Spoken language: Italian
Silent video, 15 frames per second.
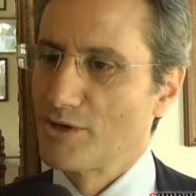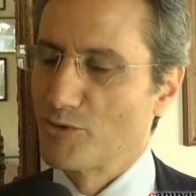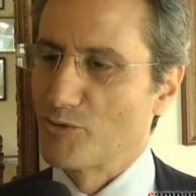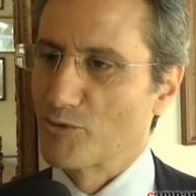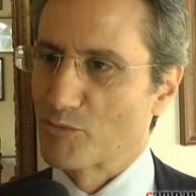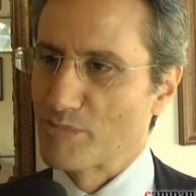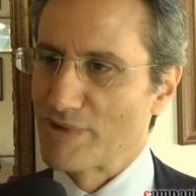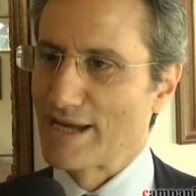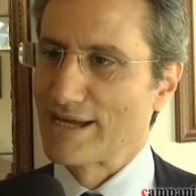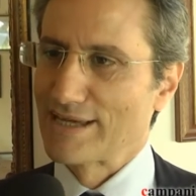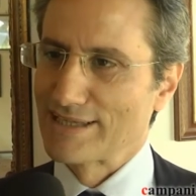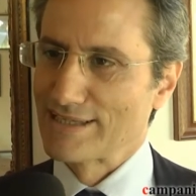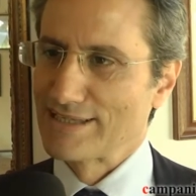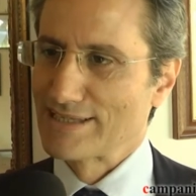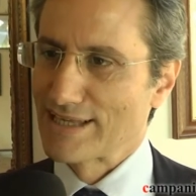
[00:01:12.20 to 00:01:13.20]

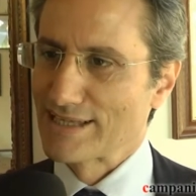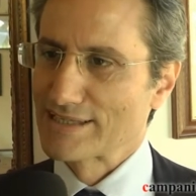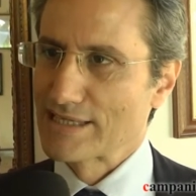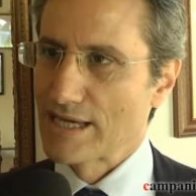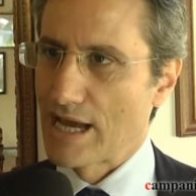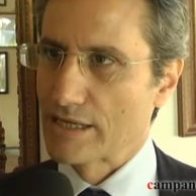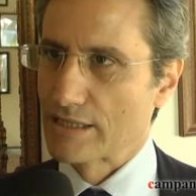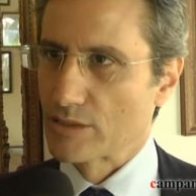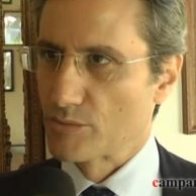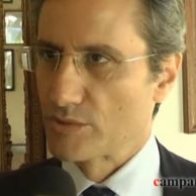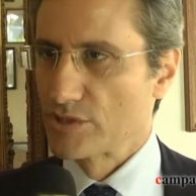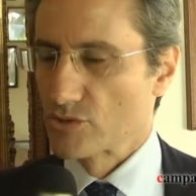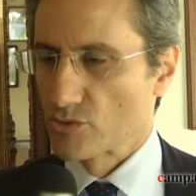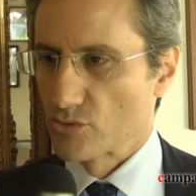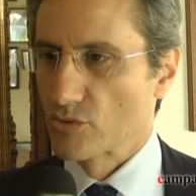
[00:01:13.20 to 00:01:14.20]
ormai di tanti anni,
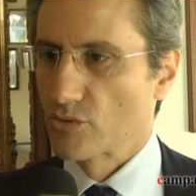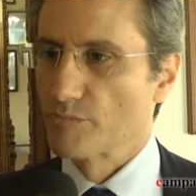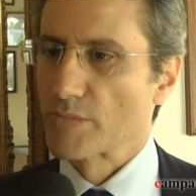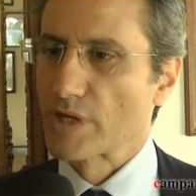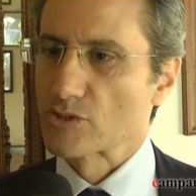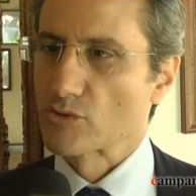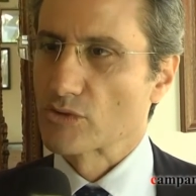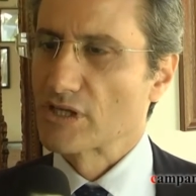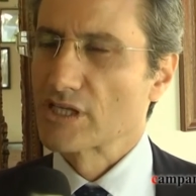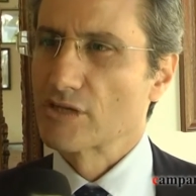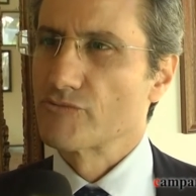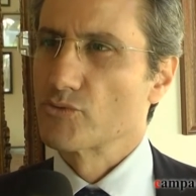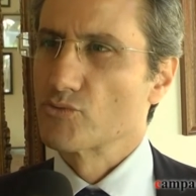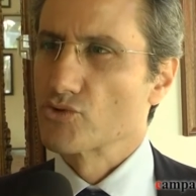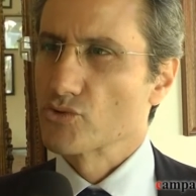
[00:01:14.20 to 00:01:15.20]
quindi sono assolutamente
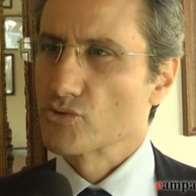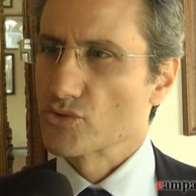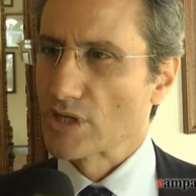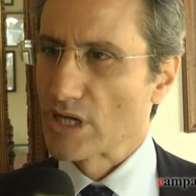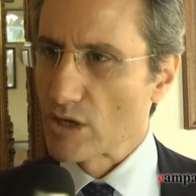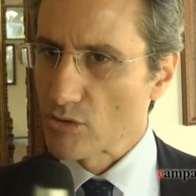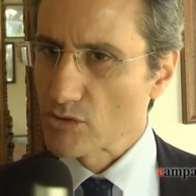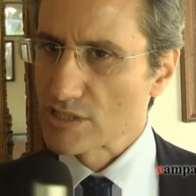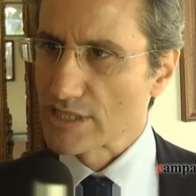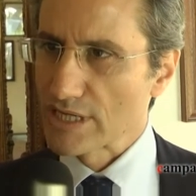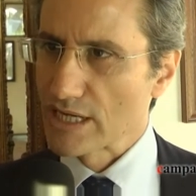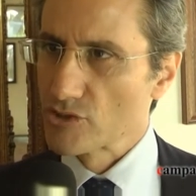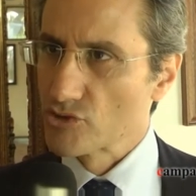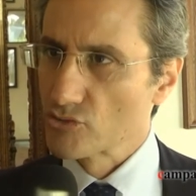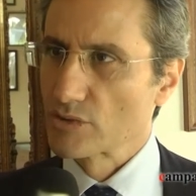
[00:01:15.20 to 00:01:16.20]
fiducioso che le nostre
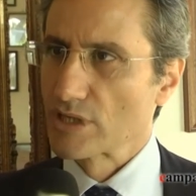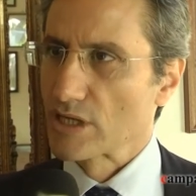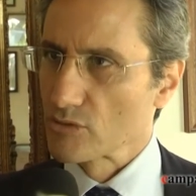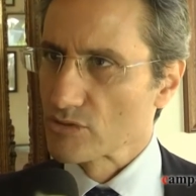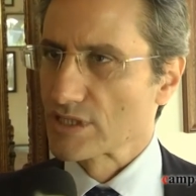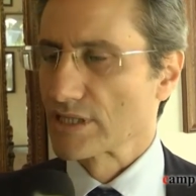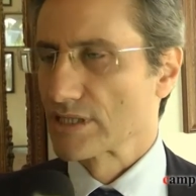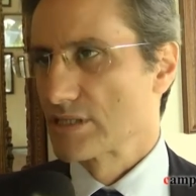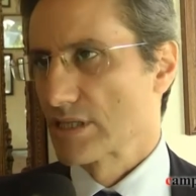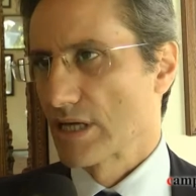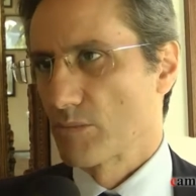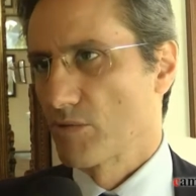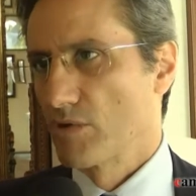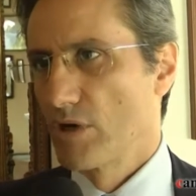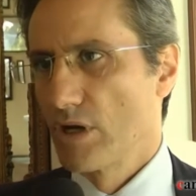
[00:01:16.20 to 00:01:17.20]
ragioni, le cose che
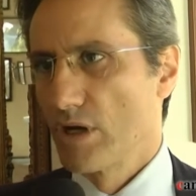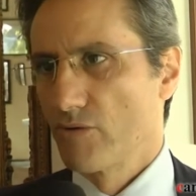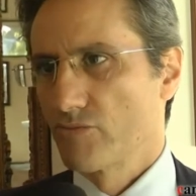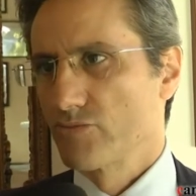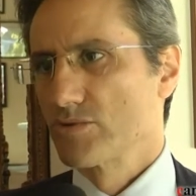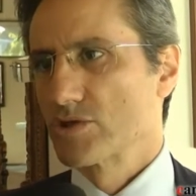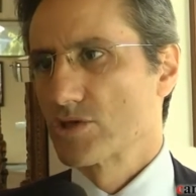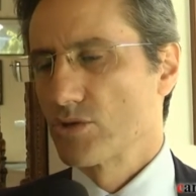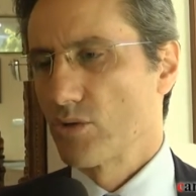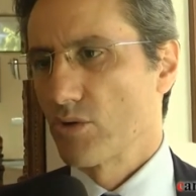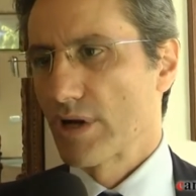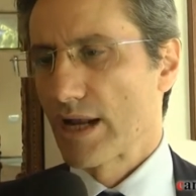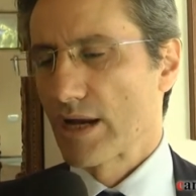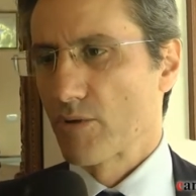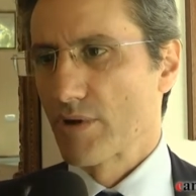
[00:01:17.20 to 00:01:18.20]
diciamo,
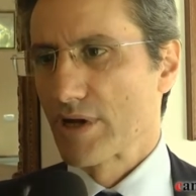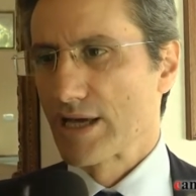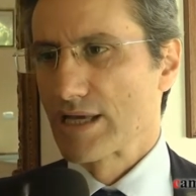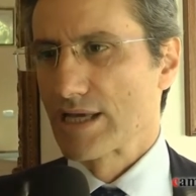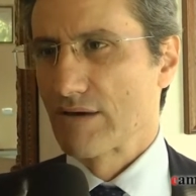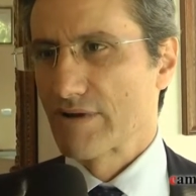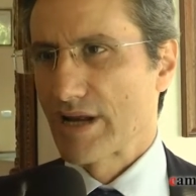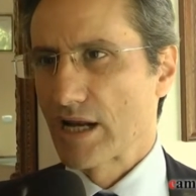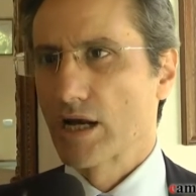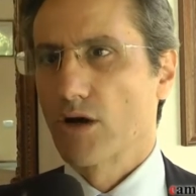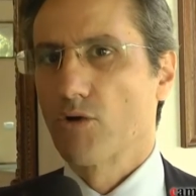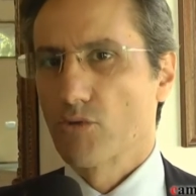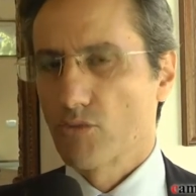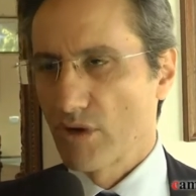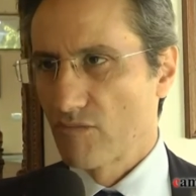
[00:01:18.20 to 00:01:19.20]
funzionano e avranno
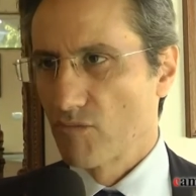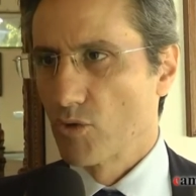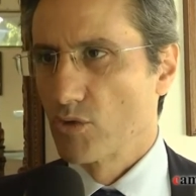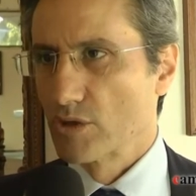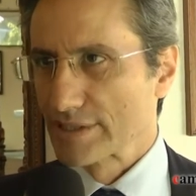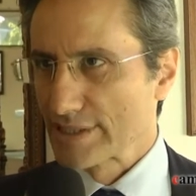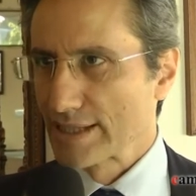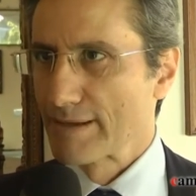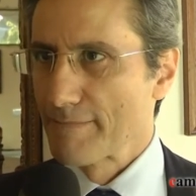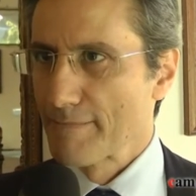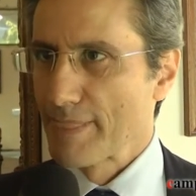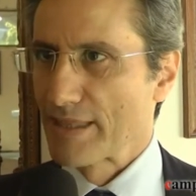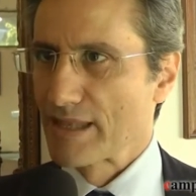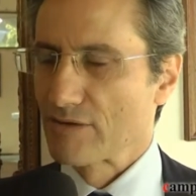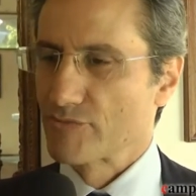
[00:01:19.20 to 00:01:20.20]
ancora una volta
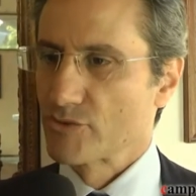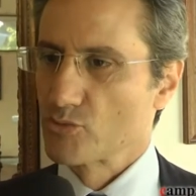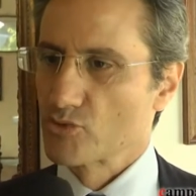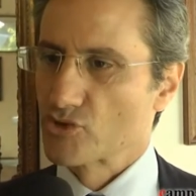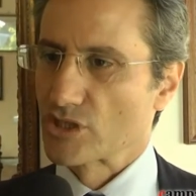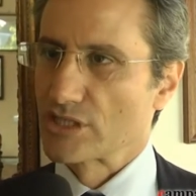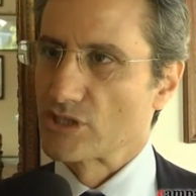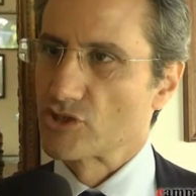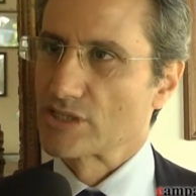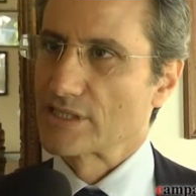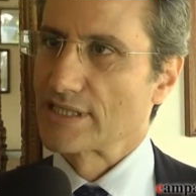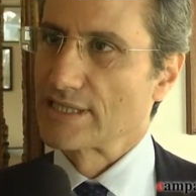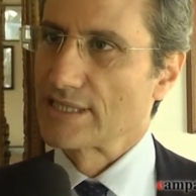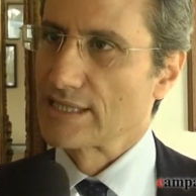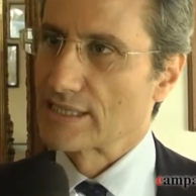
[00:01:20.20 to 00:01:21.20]
la fiducia dei
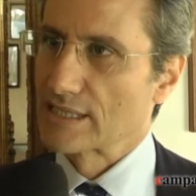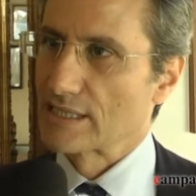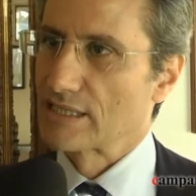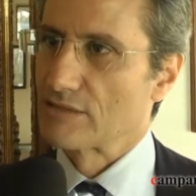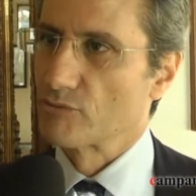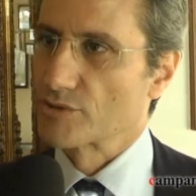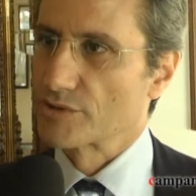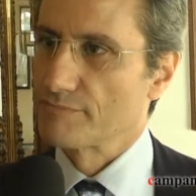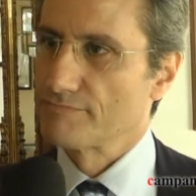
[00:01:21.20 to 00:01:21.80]
cittadini dei lavori.